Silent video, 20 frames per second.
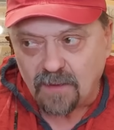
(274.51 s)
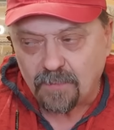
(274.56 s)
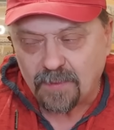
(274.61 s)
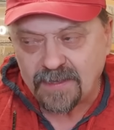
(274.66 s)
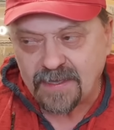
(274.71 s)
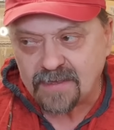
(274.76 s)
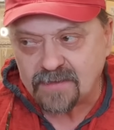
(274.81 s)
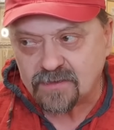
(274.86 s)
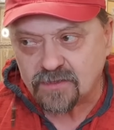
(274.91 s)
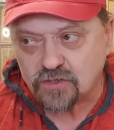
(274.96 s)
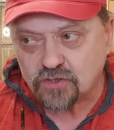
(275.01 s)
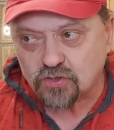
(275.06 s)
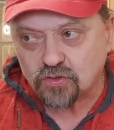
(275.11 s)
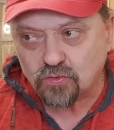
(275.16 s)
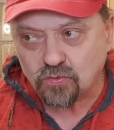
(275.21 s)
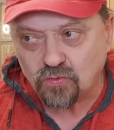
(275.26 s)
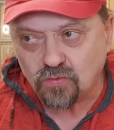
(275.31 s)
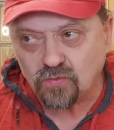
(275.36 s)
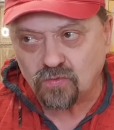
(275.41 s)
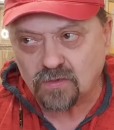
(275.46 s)
Понятно,
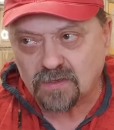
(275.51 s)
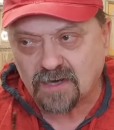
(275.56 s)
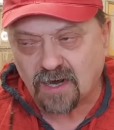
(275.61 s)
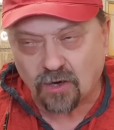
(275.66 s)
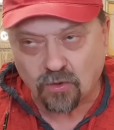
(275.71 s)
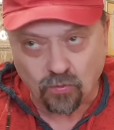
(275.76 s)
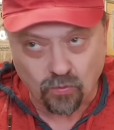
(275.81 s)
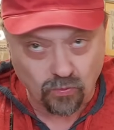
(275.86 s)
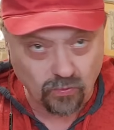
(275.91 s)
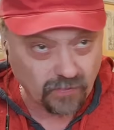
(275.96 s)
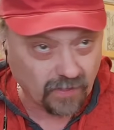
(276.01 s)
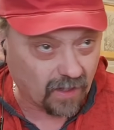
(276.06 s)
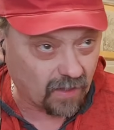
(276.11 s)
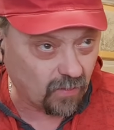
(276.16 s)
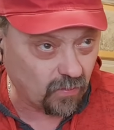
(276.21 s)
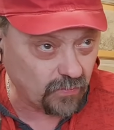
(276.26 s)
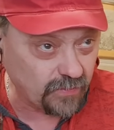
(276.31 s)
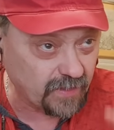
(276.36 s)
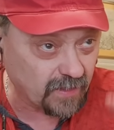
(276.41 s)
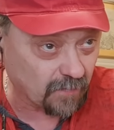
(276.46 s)
что корона
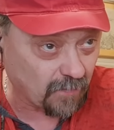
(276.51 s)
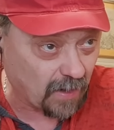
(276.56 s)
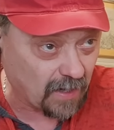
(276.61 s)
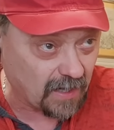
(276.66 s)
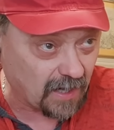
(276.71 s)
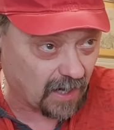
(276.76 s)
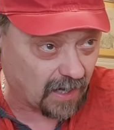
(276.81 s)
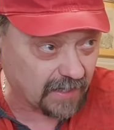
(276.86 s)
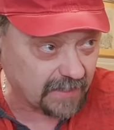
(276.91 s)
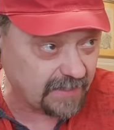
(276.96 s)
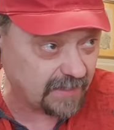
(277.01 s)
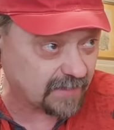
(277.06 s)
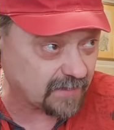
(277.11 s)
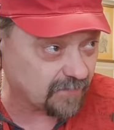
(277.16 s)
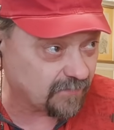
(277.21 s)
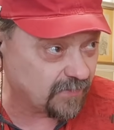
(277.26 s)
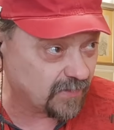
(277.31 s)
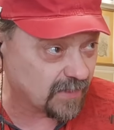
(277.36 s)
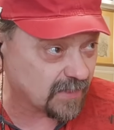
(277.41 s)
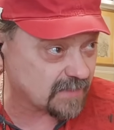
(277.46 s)
у Ермака
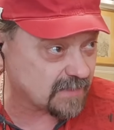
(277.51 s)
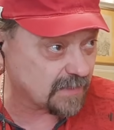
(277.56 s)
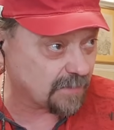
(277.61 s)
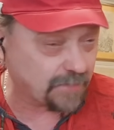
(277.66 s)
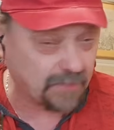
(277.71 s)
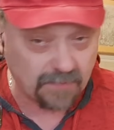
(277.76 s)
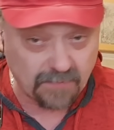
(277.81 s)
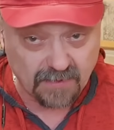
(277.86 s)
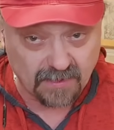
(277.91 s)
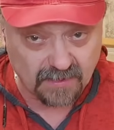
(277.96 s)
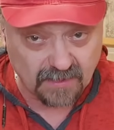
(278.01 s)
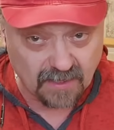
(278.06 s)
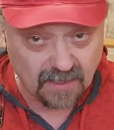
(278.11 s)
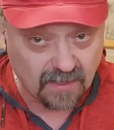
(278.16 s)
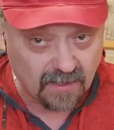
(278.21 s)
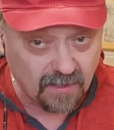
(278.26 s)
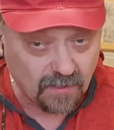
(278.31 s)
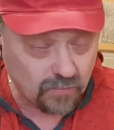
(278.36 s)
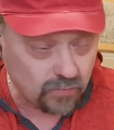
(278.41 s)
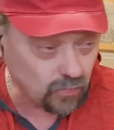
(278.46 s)
где-то выросла примерно
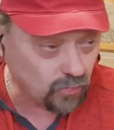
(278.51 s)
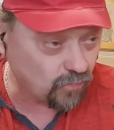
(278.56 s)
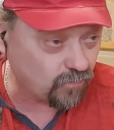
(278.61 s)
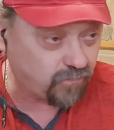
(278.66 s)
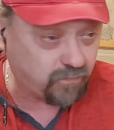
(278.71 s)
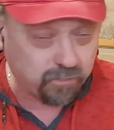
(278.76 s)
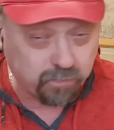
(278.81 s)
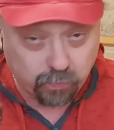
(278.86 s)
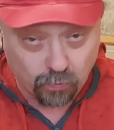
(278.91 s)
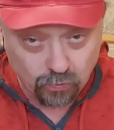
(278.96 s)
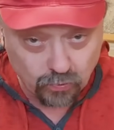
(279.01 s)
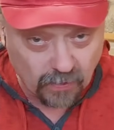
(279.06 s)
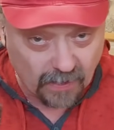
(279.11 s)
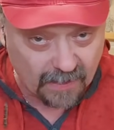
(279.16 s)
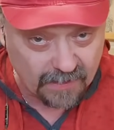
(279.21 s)
ну, в пол